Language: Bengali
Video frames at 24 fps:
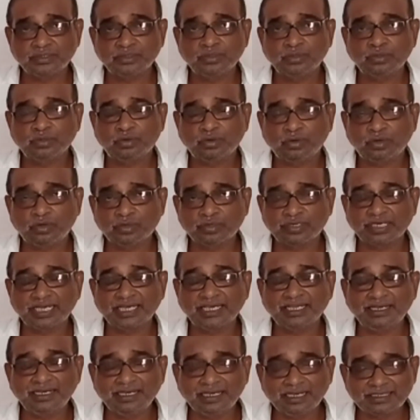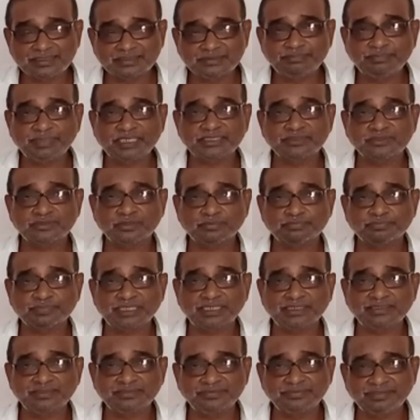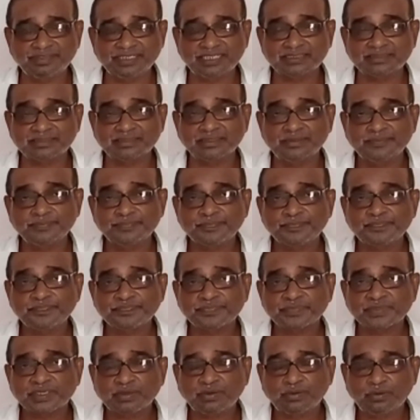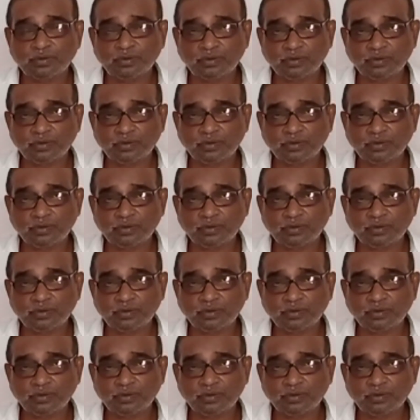অর এনলার্জমেন্ট অফ দ্য লিভার অর